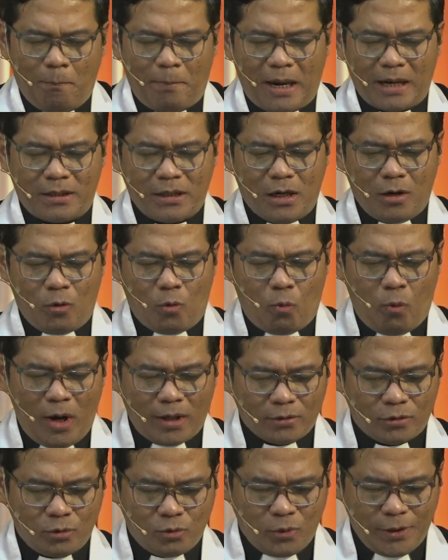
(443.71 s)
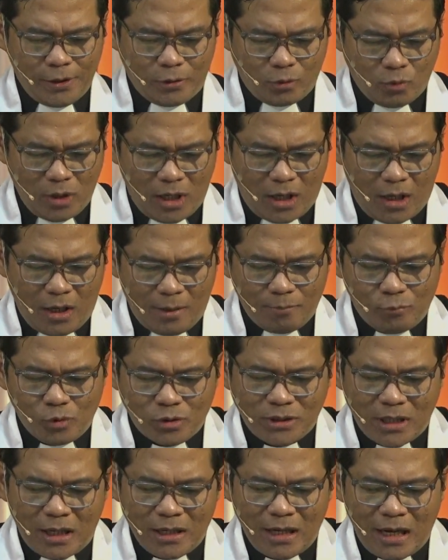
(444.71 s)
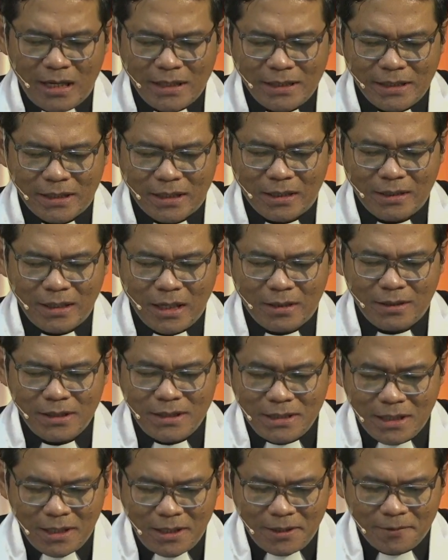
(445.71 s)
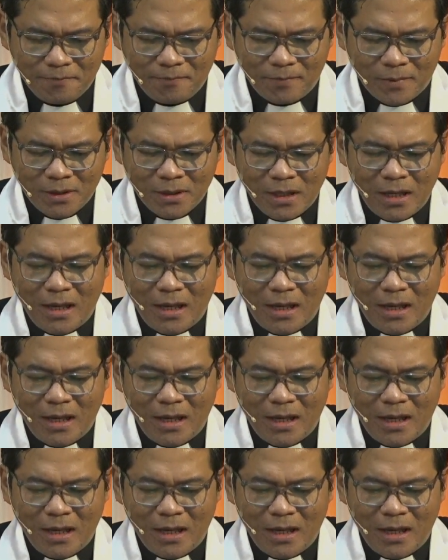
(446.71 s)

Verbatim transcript: Pada waktu itulah Musa lahir dan ia